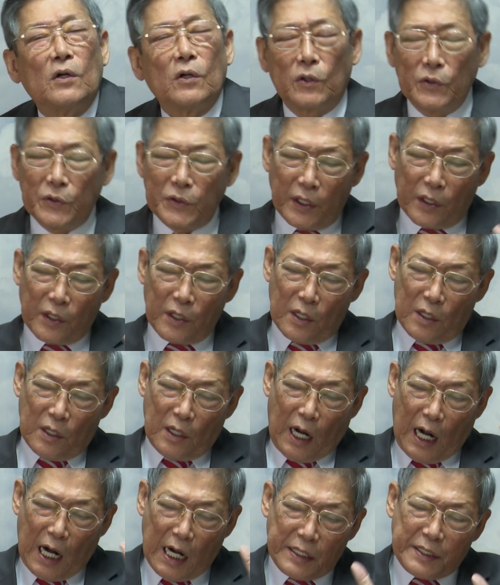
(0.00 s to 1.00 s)
근데
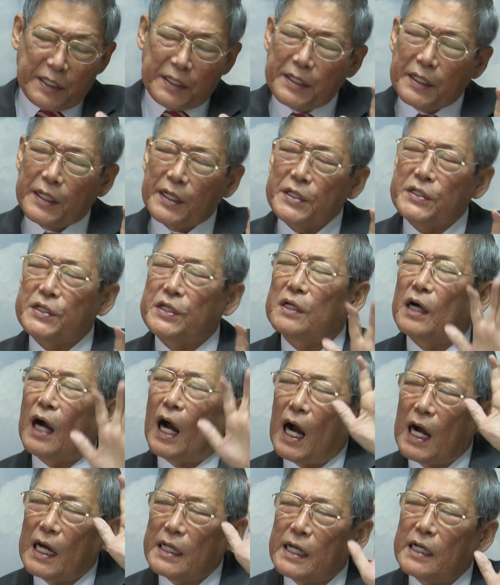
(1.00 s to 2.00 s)
하늘에 계신 그
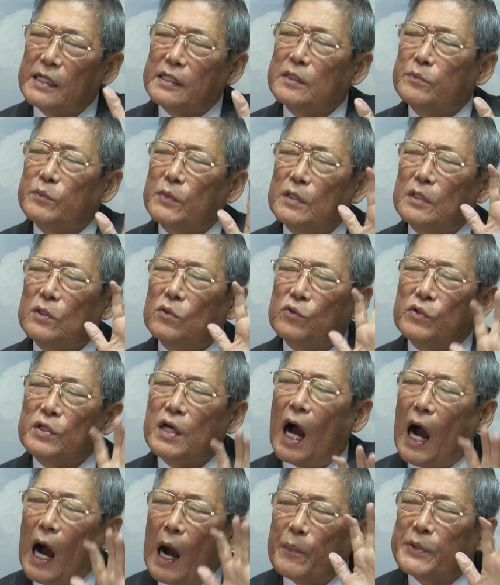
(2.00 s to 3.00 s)
하나님을 우리
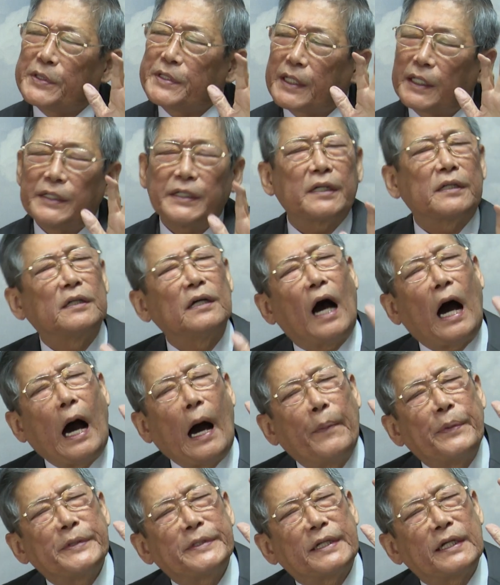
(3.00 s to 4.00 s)
아버지 할 때 그
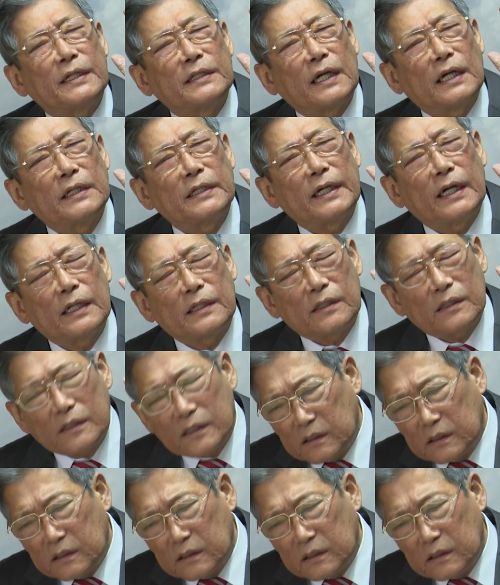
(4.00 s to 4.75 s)
아버지란 단어가